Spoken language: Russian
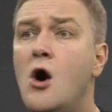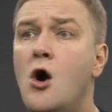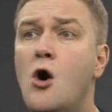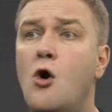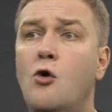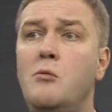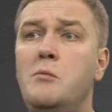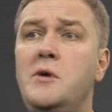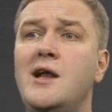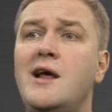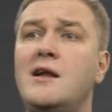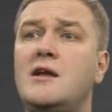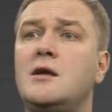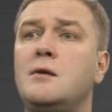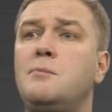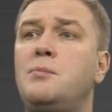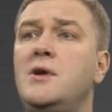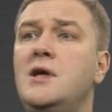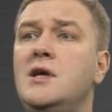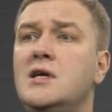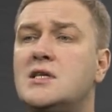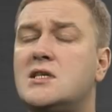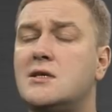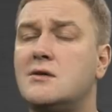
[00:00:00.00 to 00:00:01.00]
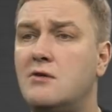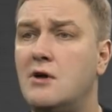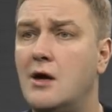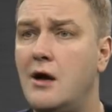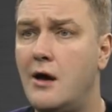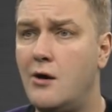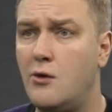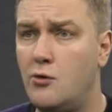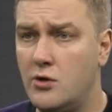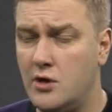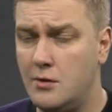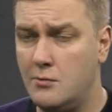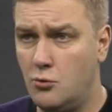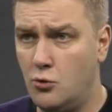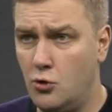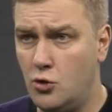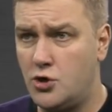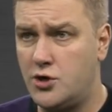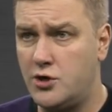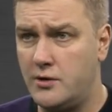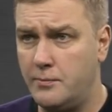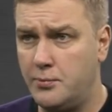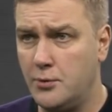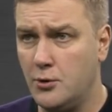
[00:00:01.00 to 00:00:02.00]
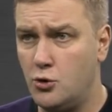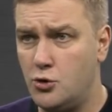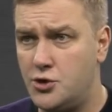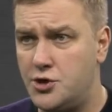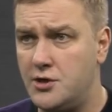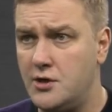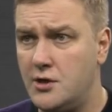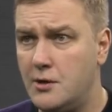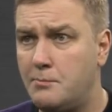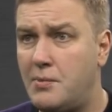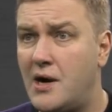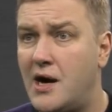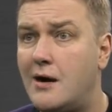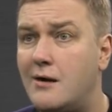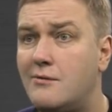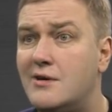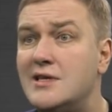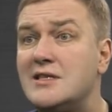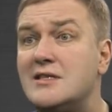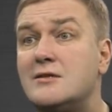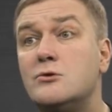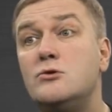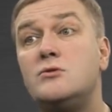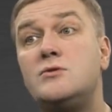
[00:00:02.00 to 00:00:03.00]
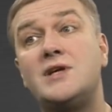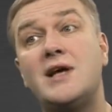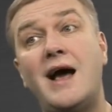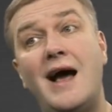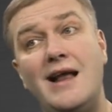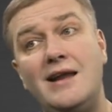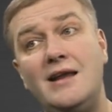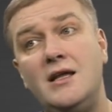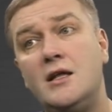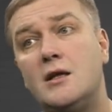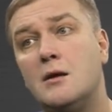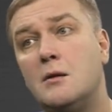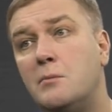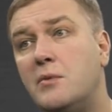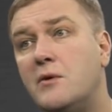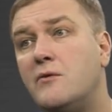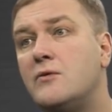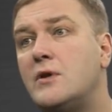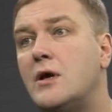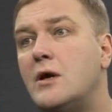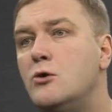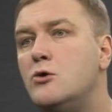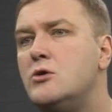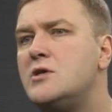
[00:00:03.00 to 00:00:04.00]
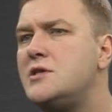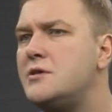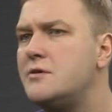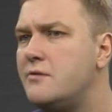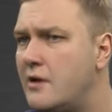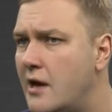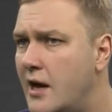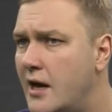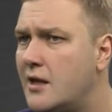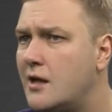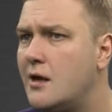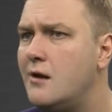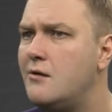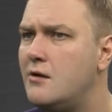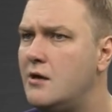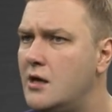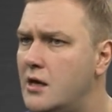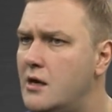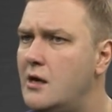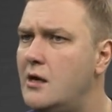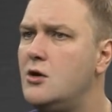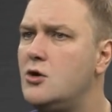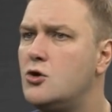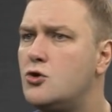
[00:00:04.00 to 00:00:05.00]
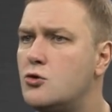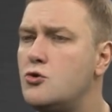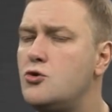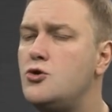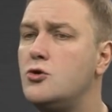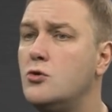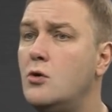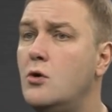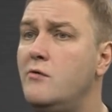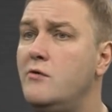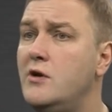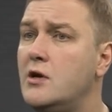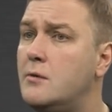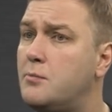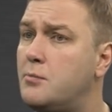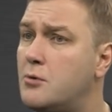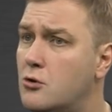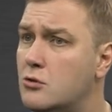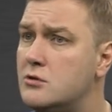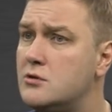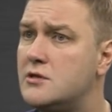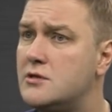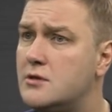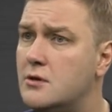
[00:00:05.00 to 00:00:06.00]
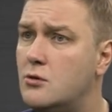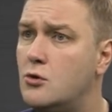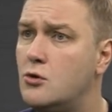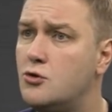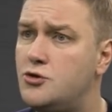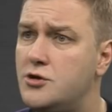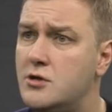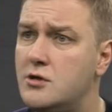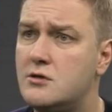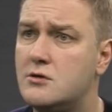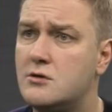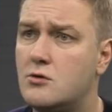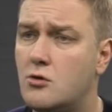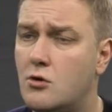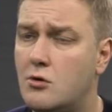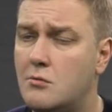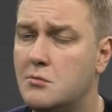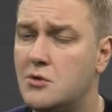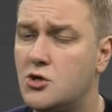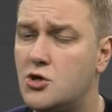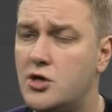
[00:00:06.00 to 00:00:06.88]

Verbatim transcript: у меня теплица в огороде большей площади похвастаюсь, а они там, повторюсь, свято верили, что чиновник просто очень скромно